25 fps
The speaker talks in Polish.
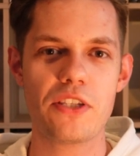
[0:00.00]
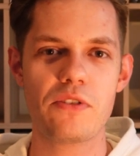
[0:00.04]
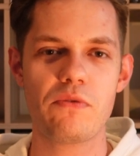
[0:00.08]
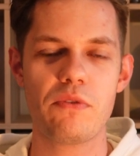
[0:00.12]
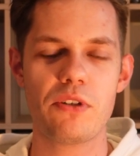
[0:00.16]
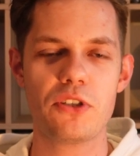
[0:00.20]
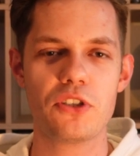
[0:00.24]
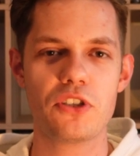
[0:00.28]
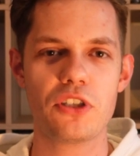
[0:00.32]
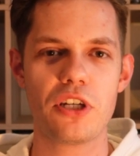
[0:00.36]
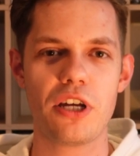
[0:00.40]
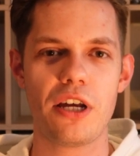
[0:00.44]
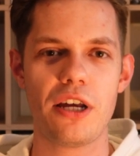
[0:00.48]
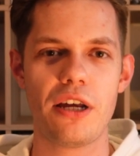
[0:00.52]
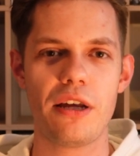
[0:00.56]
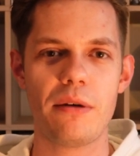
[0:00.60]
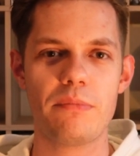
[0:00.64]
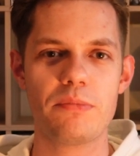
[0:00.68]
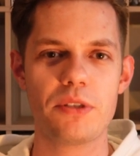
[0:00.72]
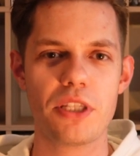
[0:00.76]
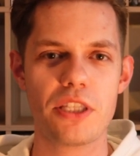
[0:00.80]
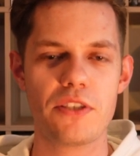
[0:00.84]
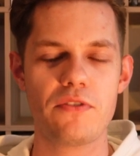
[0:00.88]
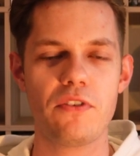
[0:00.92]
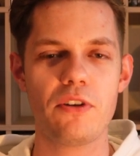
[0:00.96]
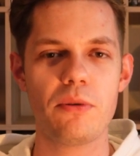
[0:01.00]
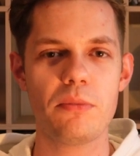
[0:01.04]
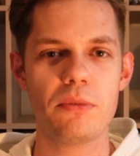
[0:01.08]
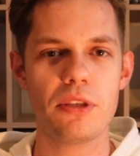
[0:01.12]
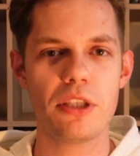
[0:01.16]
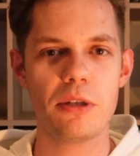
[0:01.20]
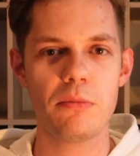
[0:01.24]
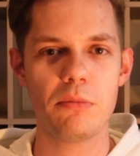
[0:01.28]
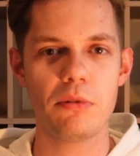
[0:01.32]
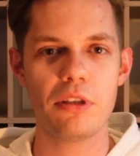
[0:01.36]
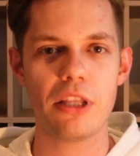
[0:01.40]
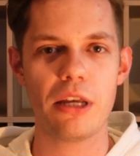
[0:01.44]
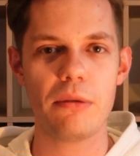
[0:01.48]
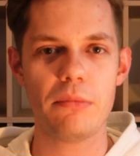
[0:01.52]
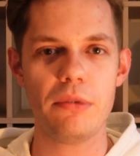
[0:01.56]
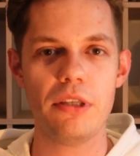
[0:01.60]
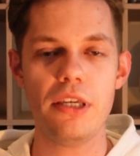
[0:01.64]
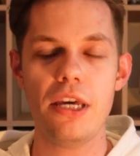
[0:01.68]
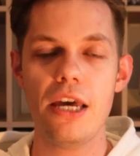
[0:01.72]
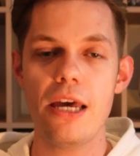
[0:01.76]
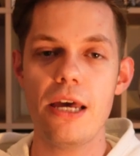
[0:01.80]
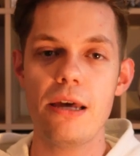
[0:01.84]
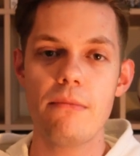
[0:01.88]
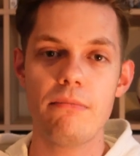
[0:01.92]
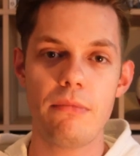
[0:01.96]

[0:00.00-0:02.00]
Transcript: zwłaszcza przed swoimi trybunami,